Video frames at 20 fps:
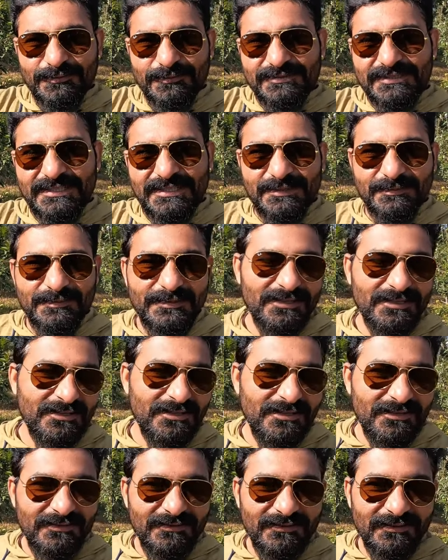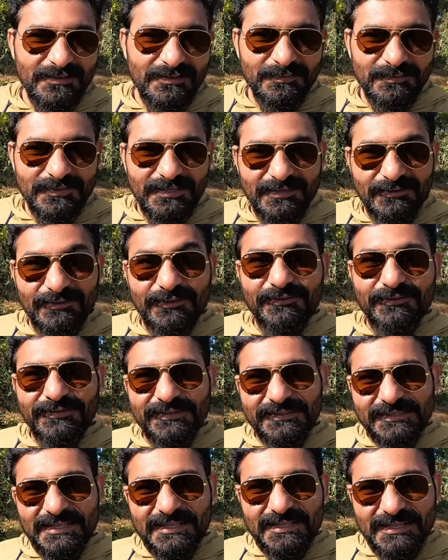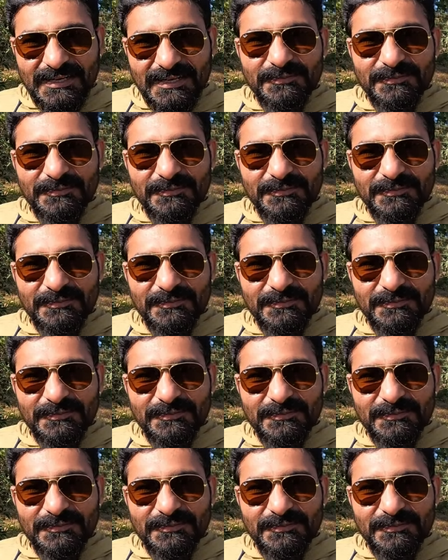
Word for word: उस साइड में और अपना ऑफिस का